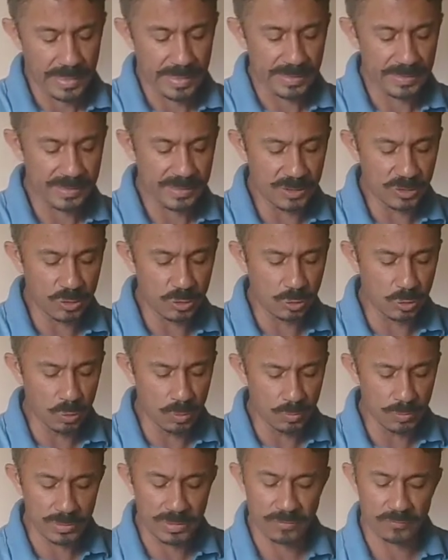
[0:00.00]
É esse
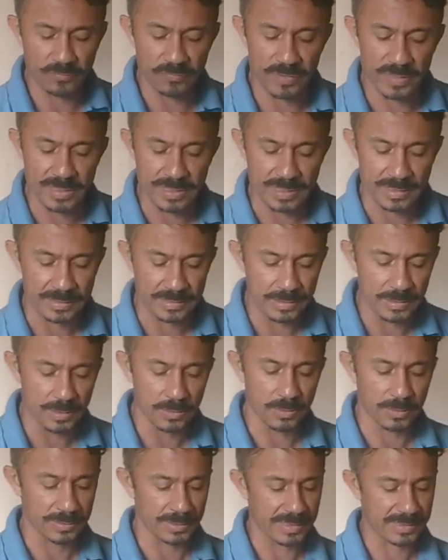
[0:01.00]
sumo que fica
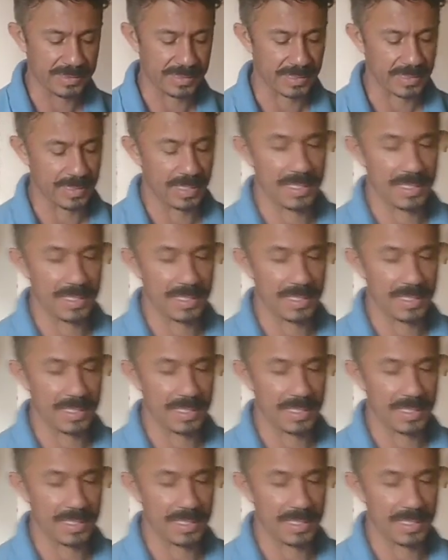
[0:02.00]
aqui, ó, nessa